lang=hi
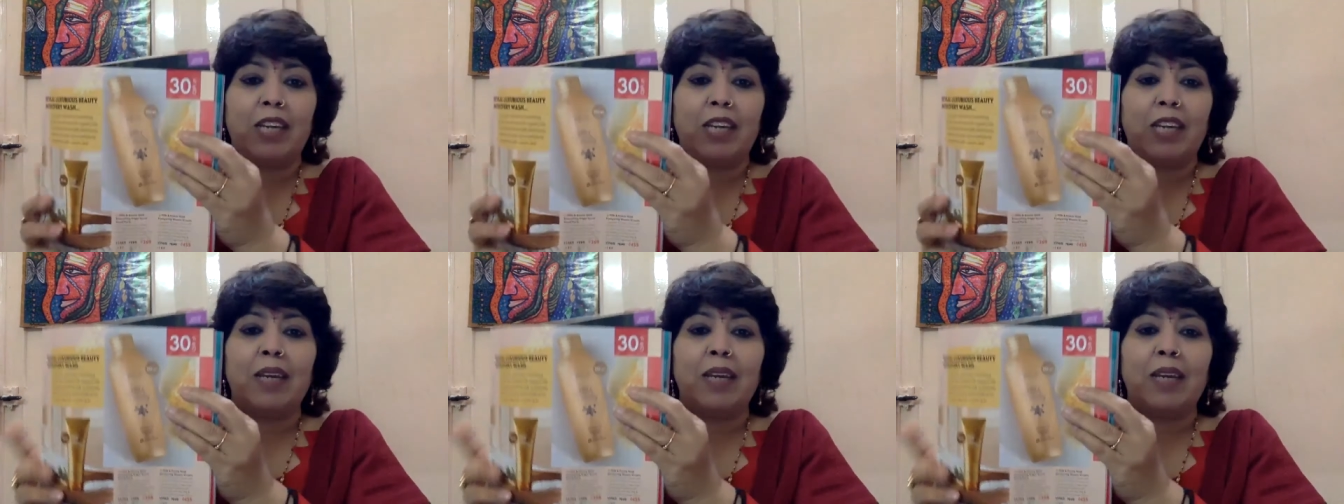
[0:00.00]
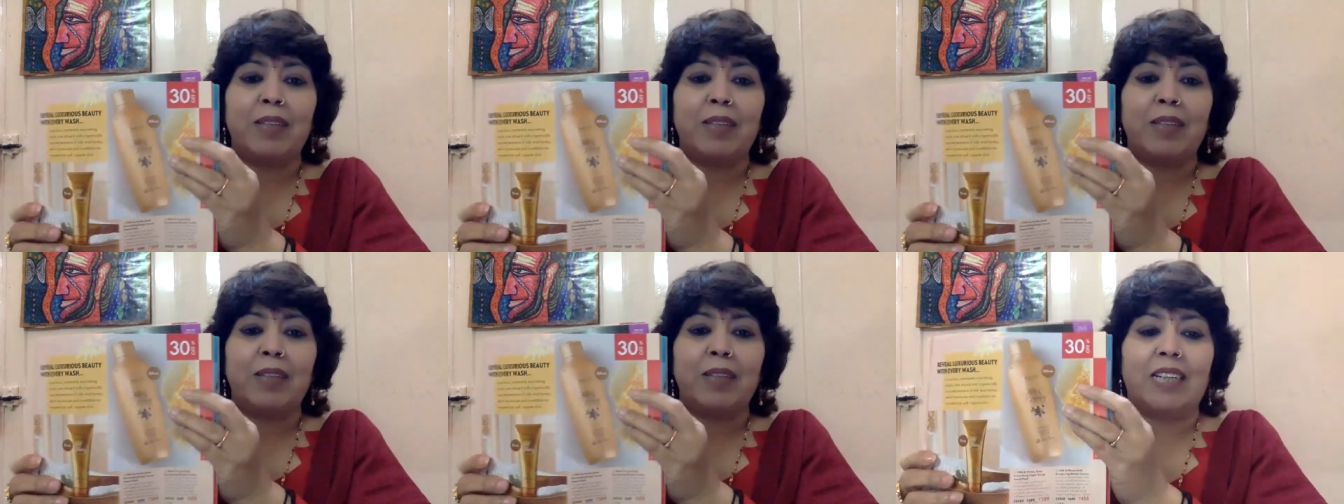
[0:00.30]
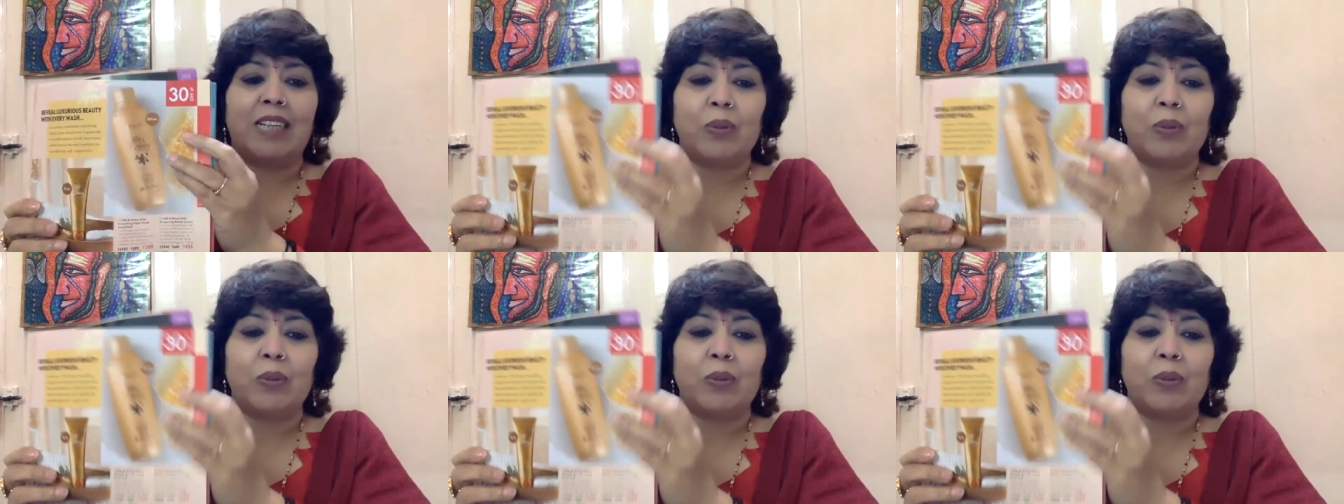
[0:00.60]
भी
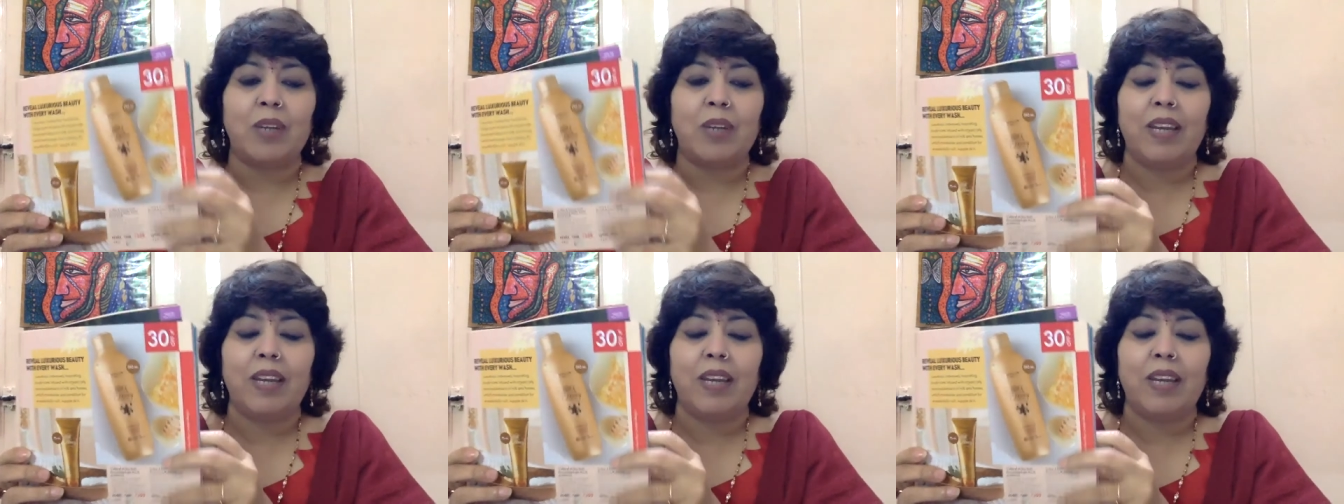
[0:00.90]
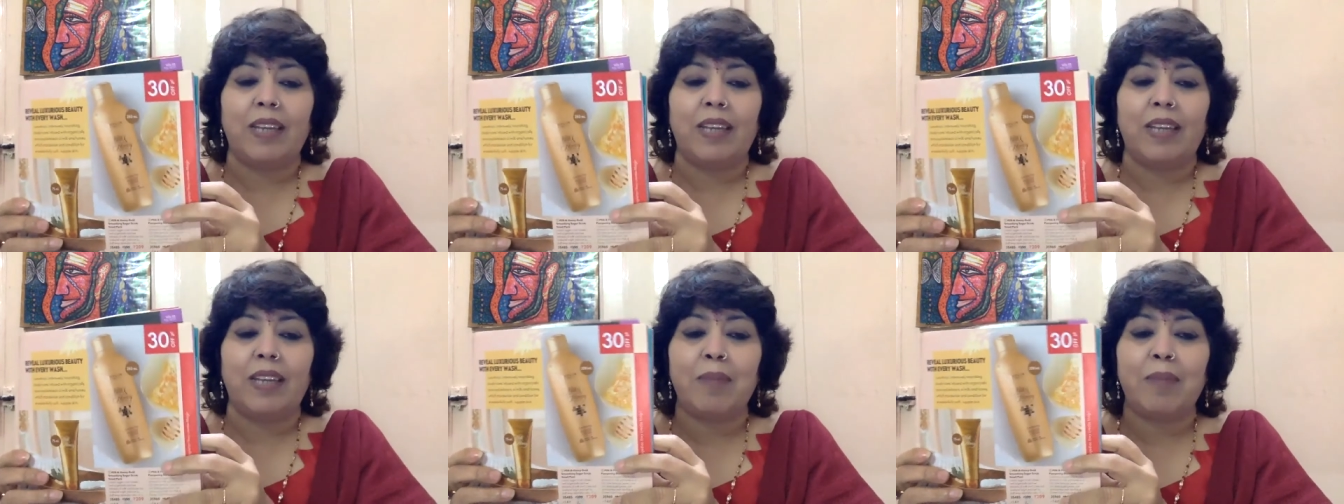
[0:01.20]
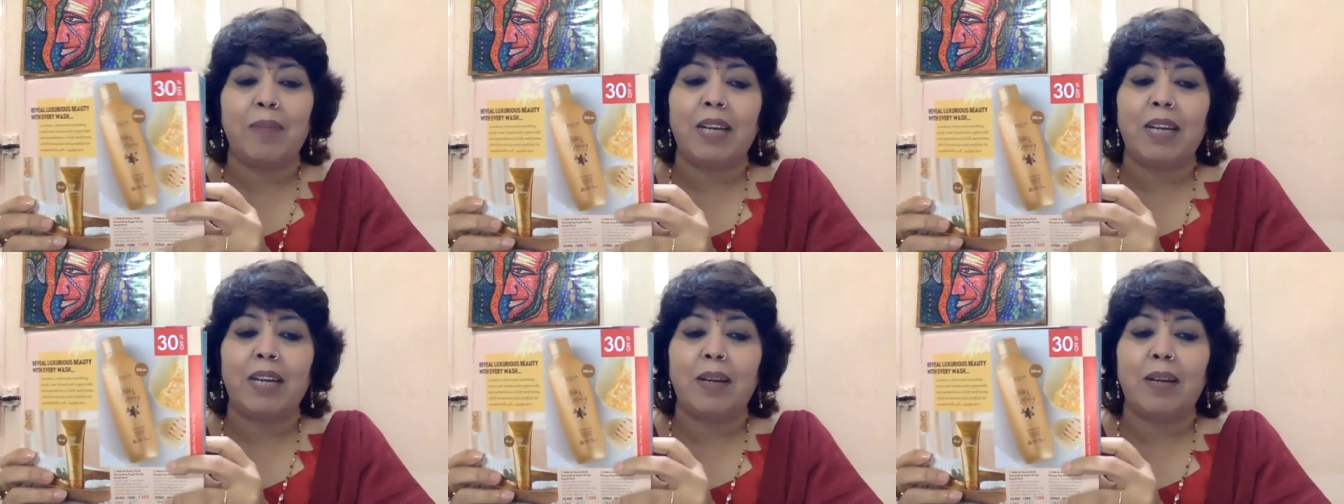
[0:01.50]
दिखाती हूँ ये
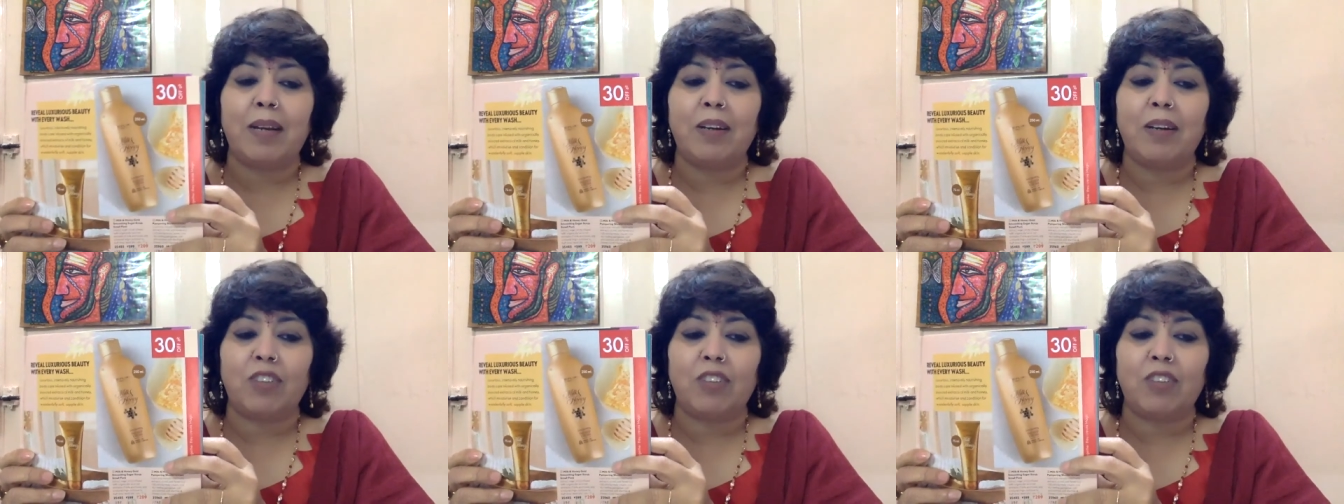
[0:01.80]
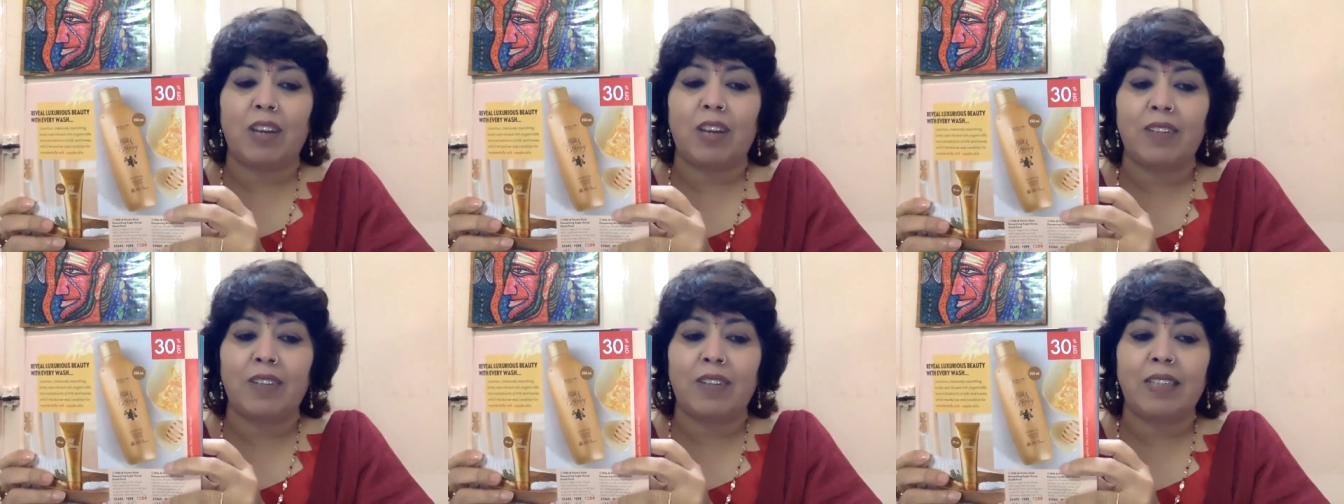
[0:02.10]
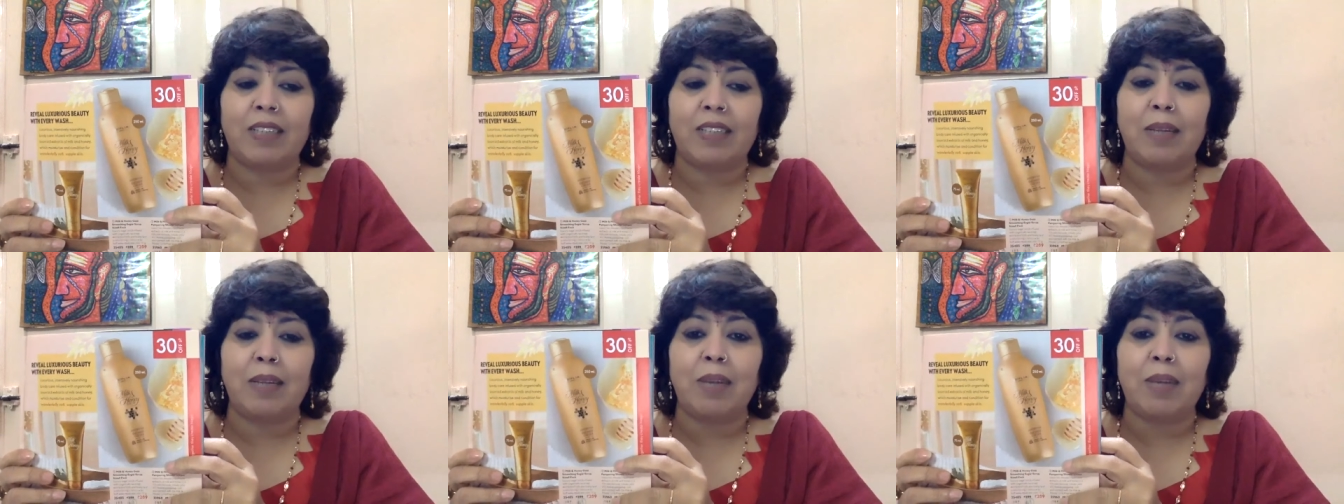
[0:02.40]
हमारा शावर
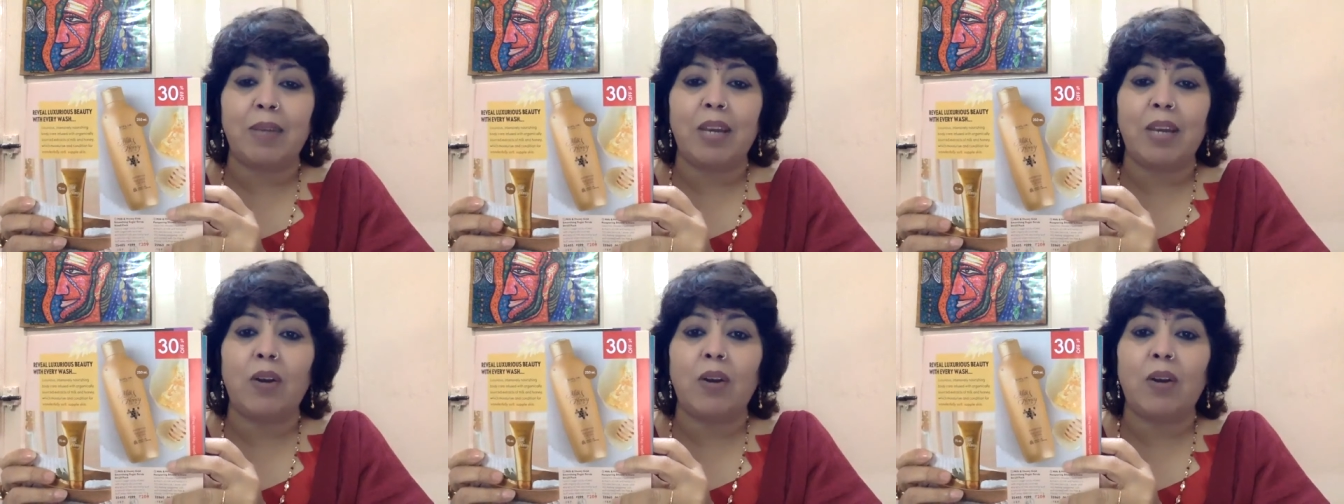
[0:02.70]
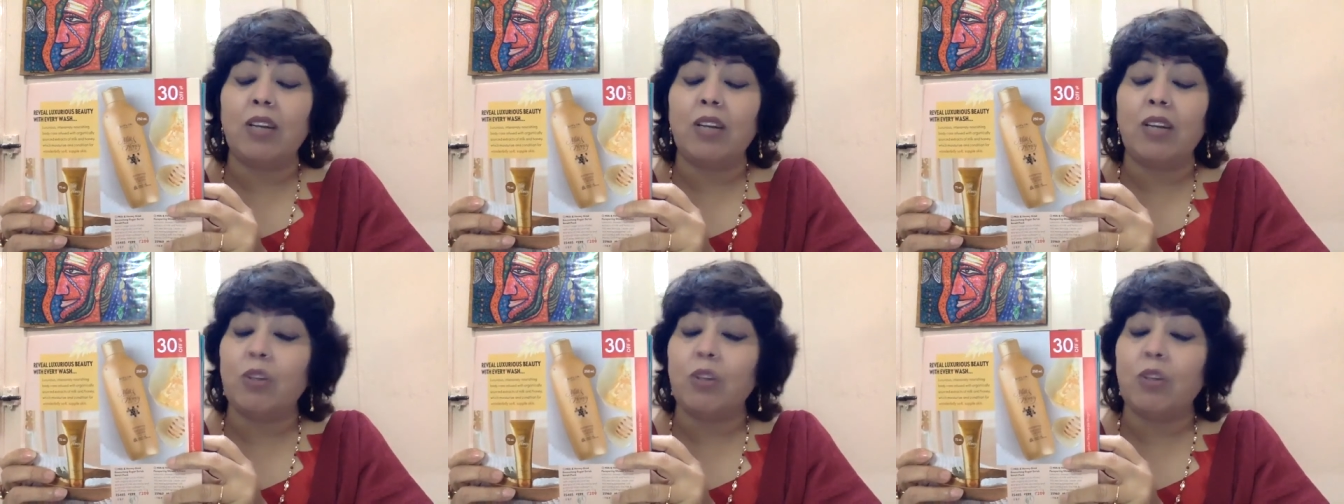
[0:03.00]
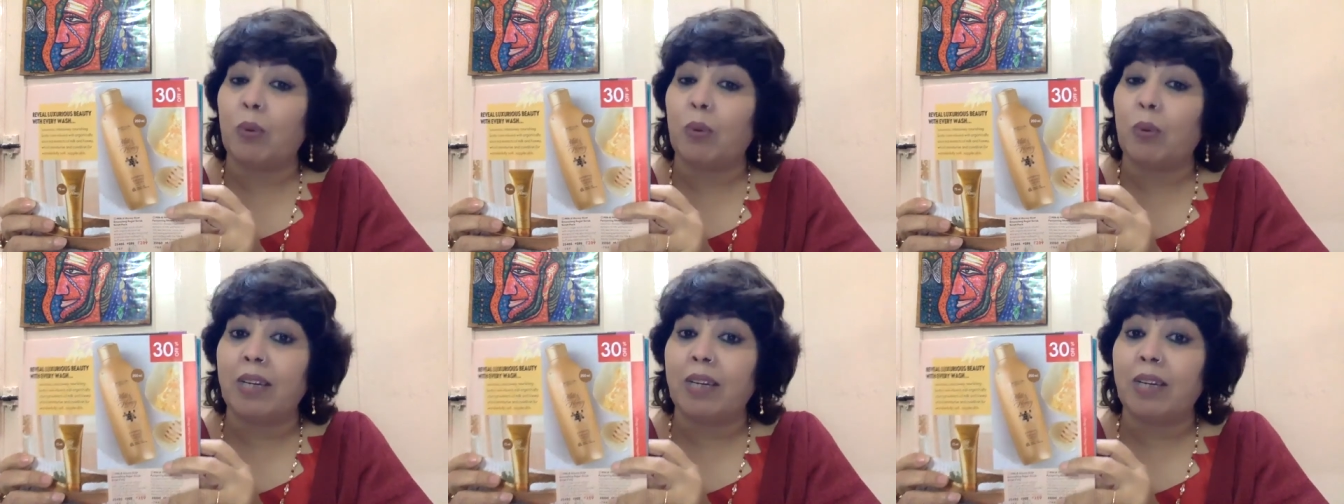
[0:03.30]
क्रीम है और
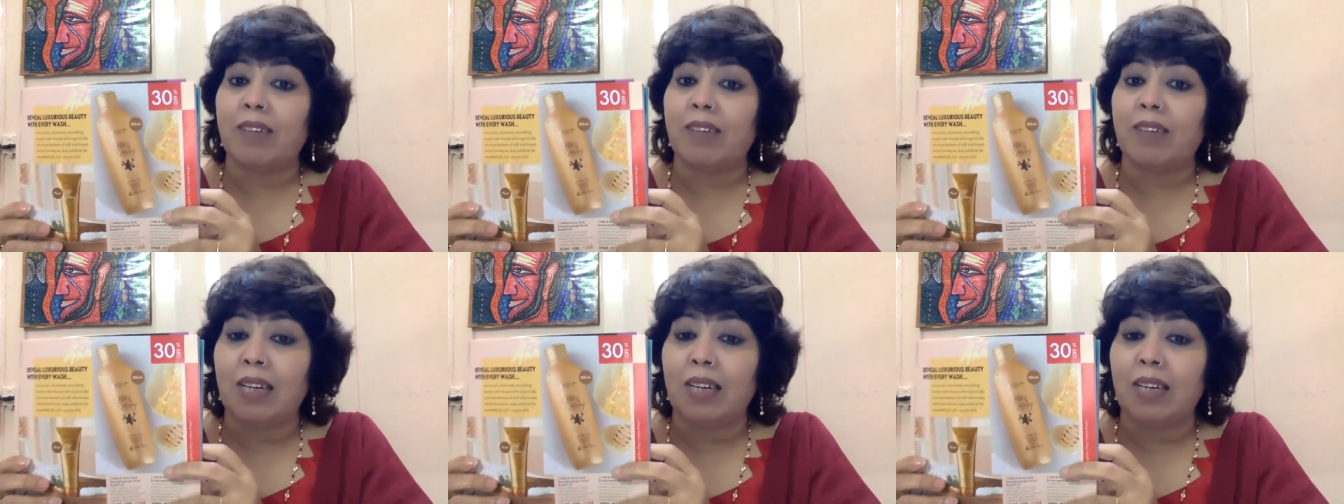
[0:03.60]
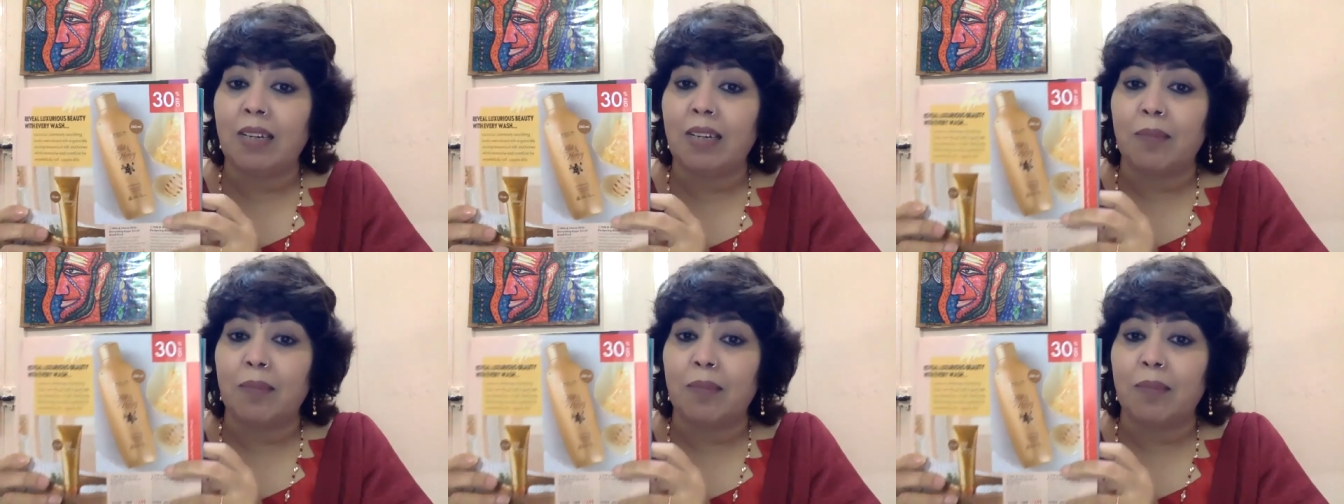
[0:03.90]
छोटा वाला